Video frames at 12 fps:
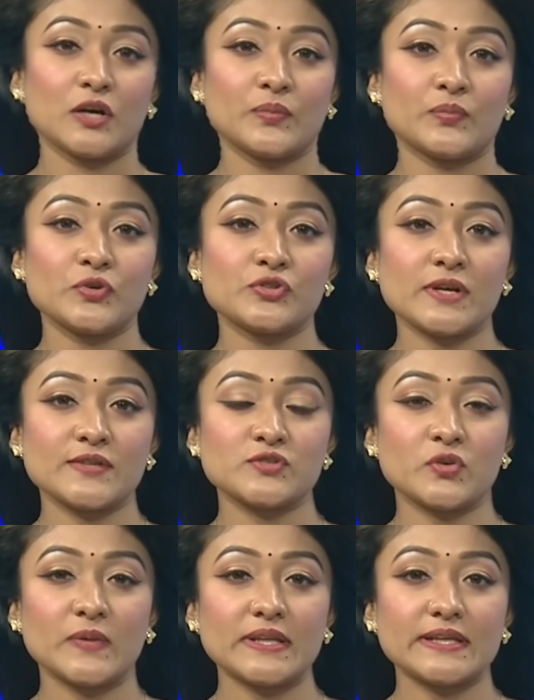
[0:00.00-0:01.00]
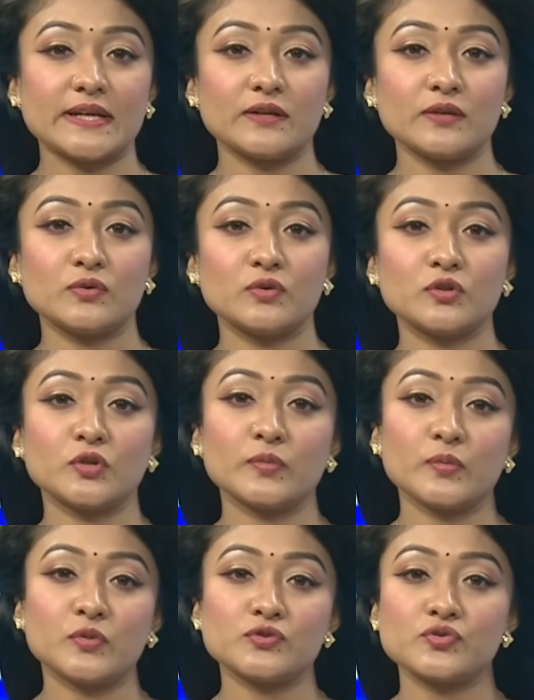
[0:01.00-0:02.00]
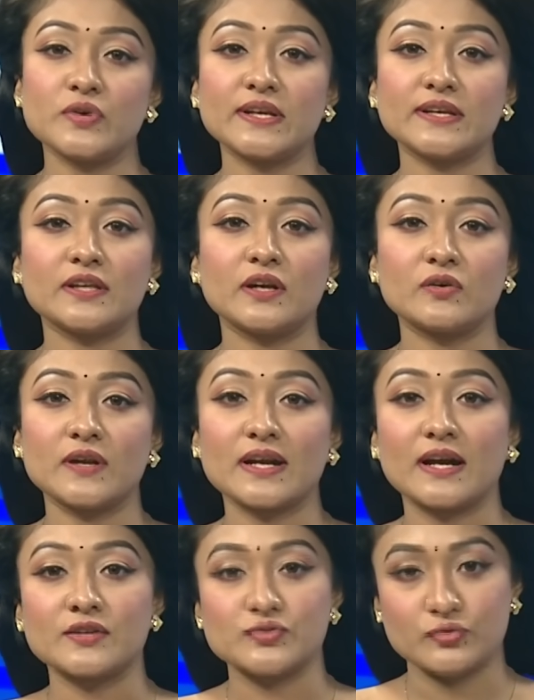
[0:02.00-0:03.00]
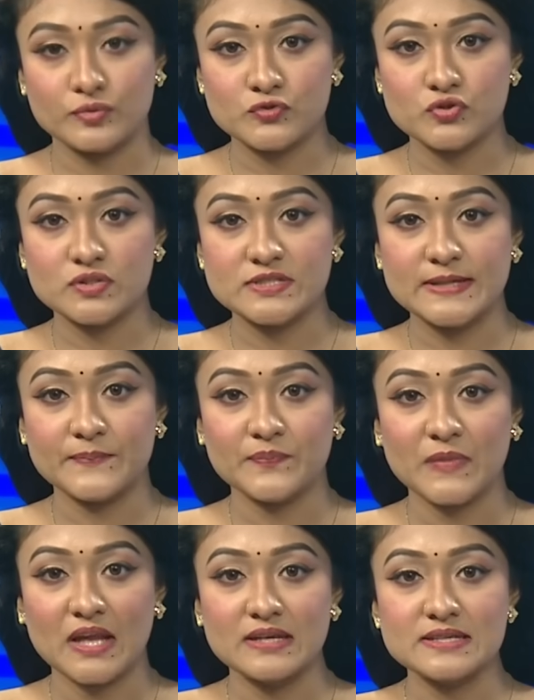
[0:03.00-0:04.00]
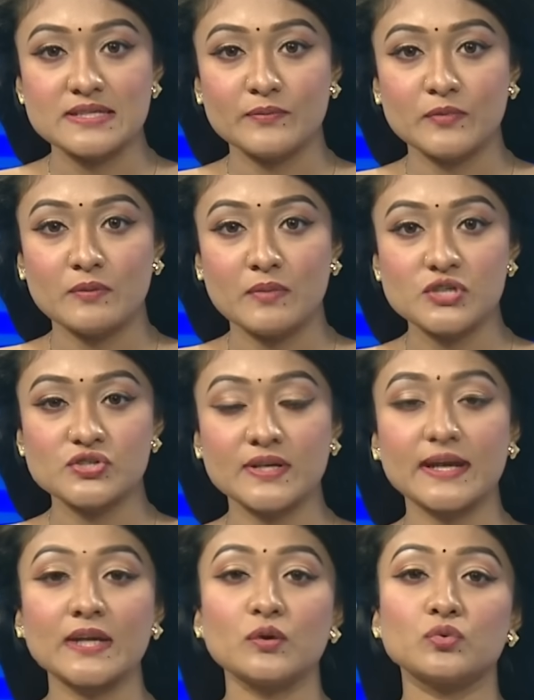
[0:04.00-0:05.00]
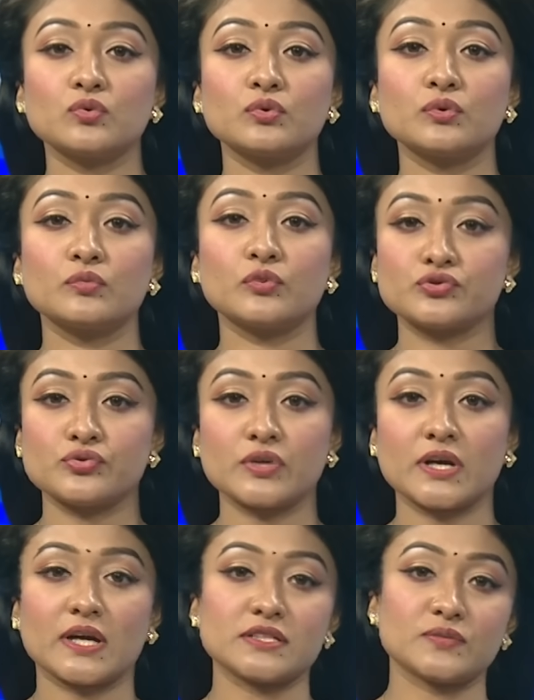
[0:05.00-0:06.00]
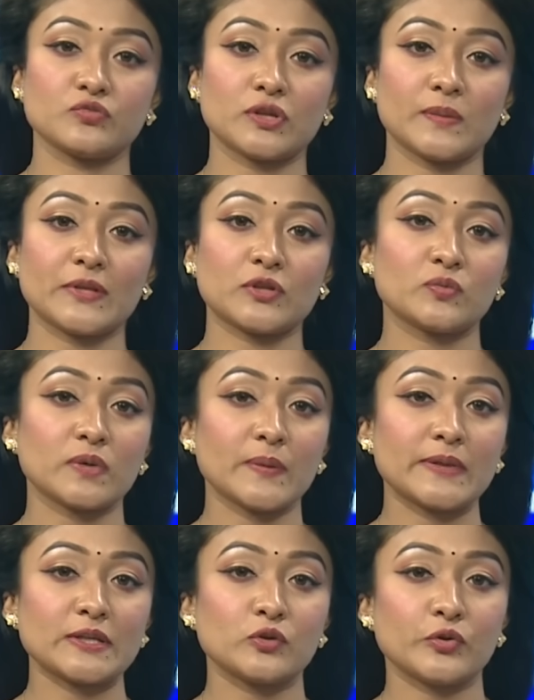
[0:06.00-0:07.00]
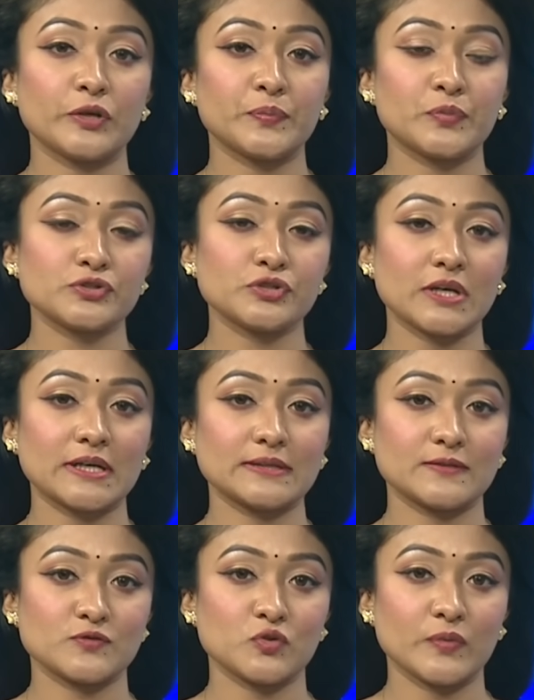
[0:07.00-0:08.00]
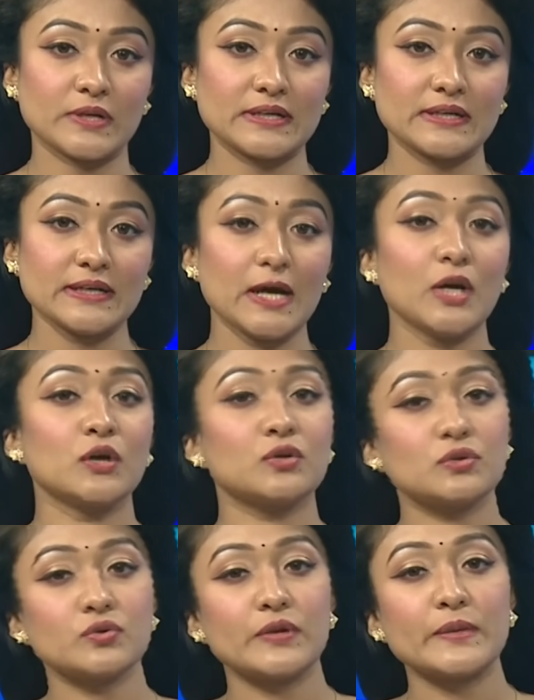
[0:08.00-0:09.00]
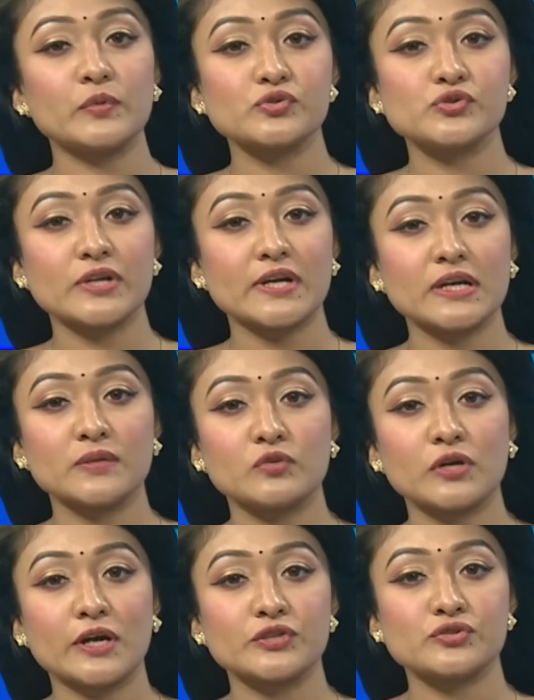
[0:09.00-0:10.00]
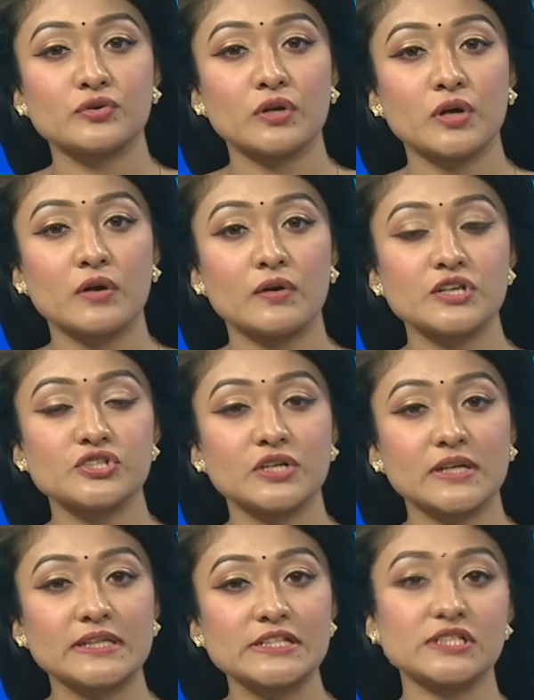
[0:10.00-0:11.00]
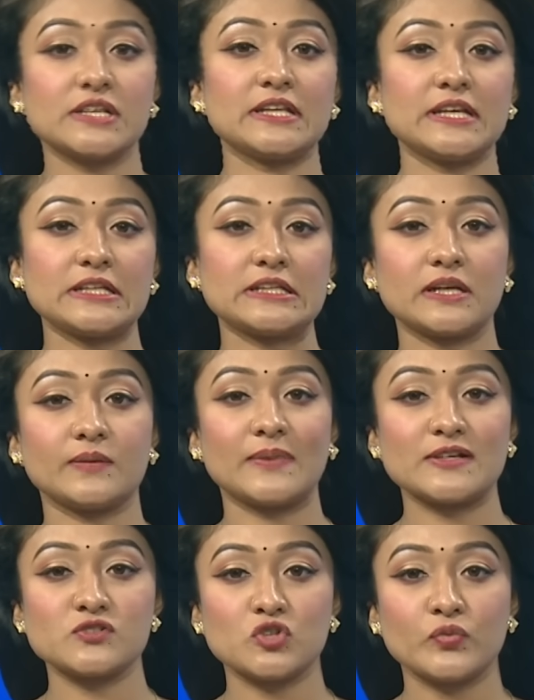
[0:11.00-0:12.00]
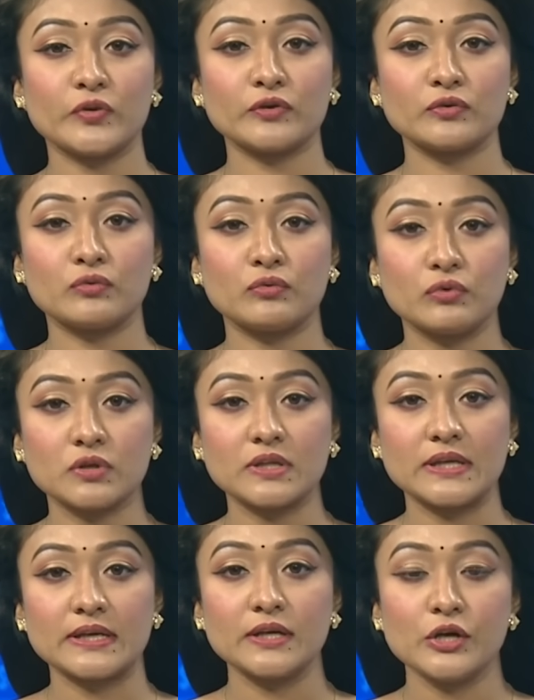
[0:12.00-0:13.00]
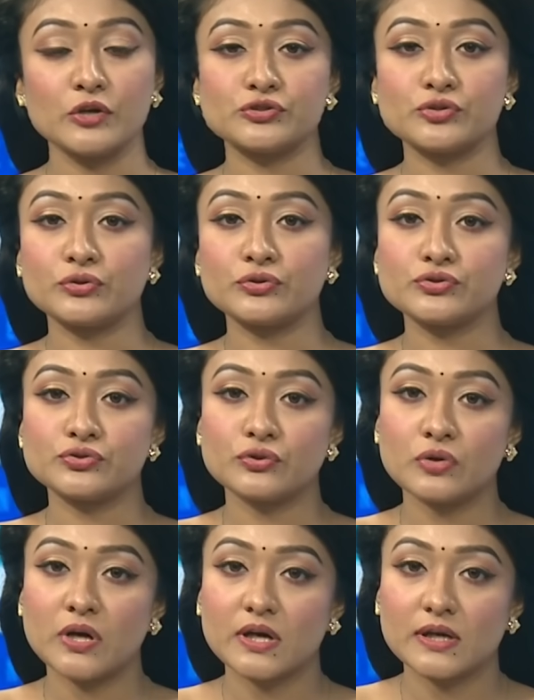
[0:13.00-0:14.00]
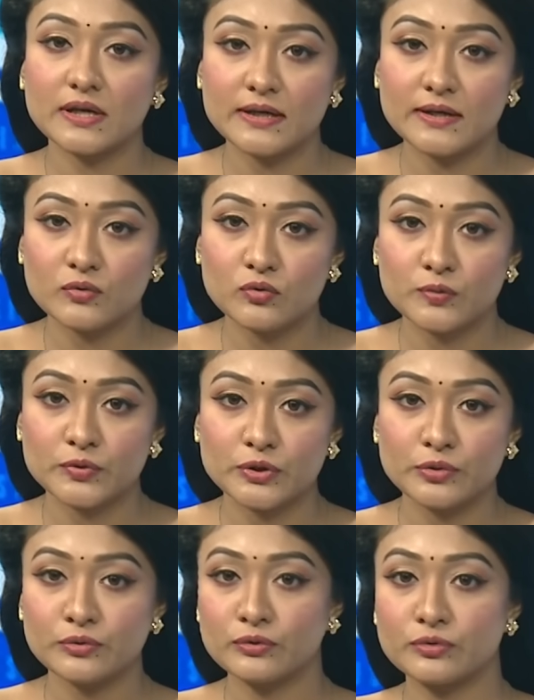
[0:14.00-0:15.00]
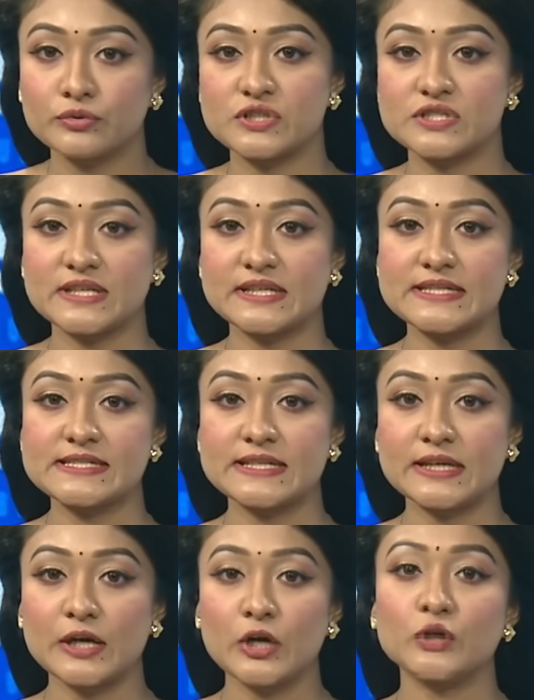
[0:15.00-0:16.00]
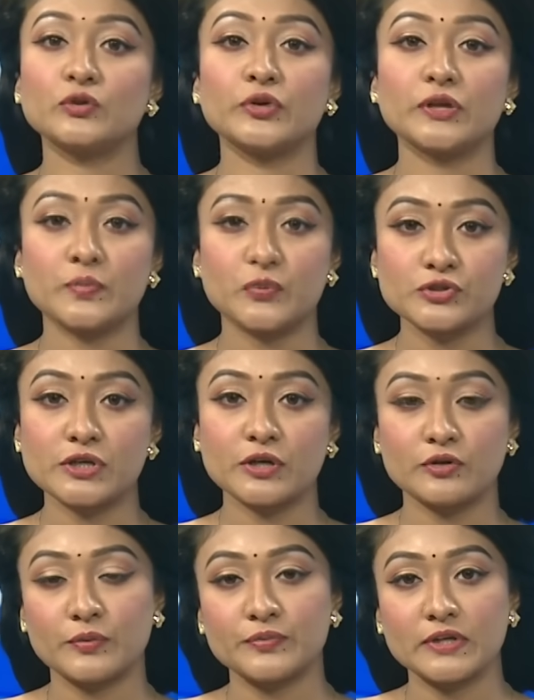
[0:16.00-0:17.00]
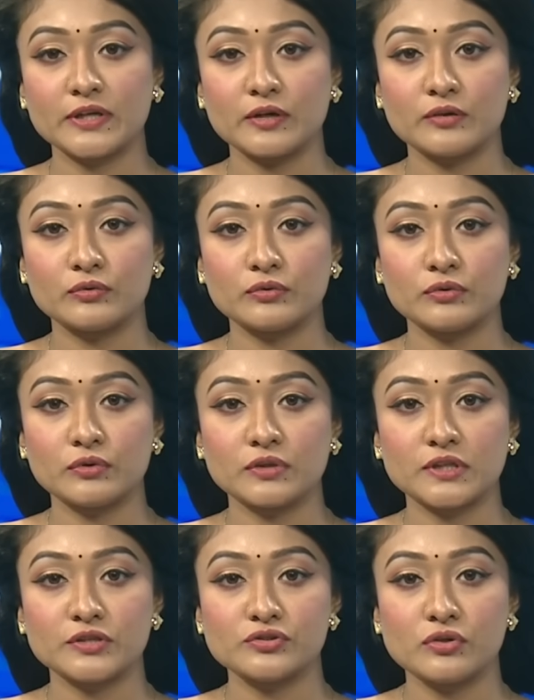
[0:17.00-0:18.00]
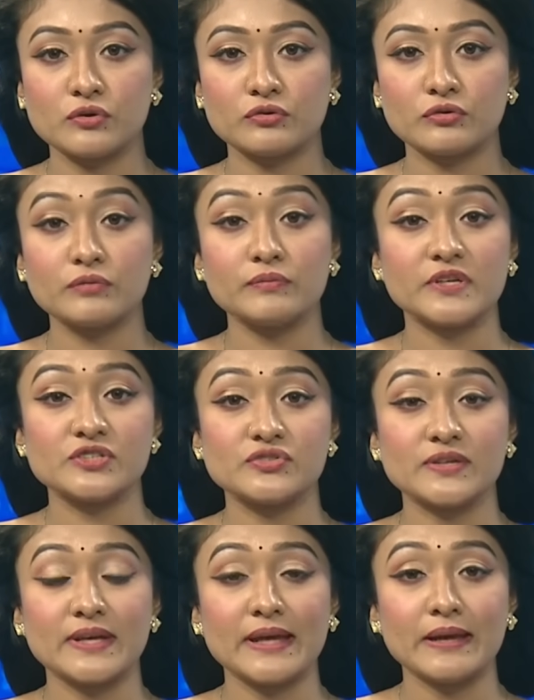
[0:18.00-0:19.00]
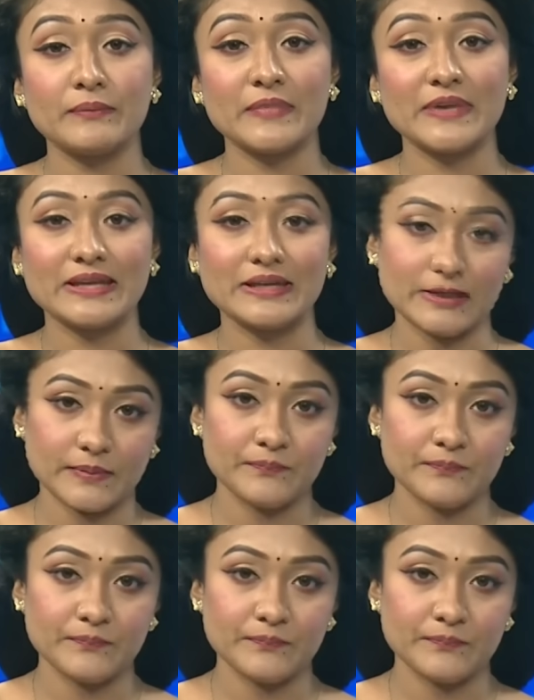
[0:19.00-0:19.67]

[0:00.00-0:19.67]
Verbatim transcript: পোশাক শ্রমিকদের ন্যূনতম মজুরি নির্ধারণের কার্যক্রম চলছে ডিসেম্বর মাস থেকে নতুন মজুরি কাঠামোতে বেতন পাবেন তৈরি পোশাক খাতে শ্রমিকরা নতুন এই মজুরি কাঠামো কার্যকর হওয়ার সাথে সাথেই তা বাস্তবায়ন করতে সদস্য কারখানাগুলোর প্রতি অনুরোধ জানিয়েছে তৈরি পোশাক রপ্তানিকারক উদ্যোক্তাদের সংগঠন বিজিএমইএ